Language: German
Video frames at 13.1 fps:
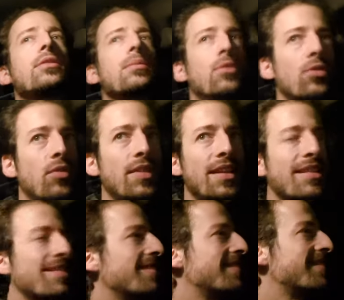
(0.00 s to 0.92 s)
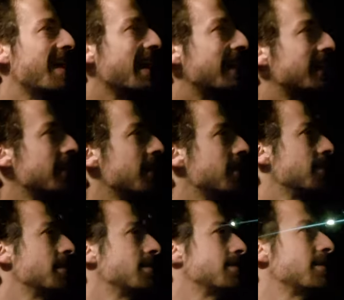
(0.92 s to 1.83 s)
geht mir so auf den Sack
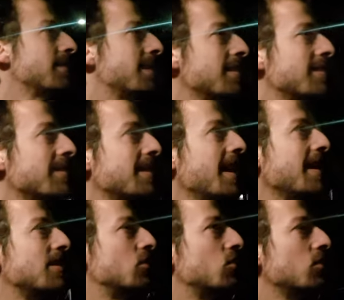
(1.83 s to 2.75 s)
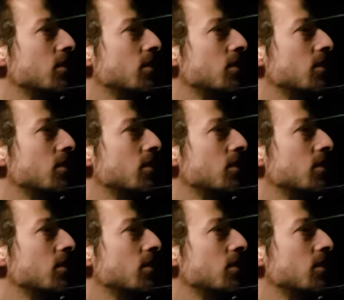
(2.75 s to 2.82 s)
hier, Alter, diese ganzen Karten.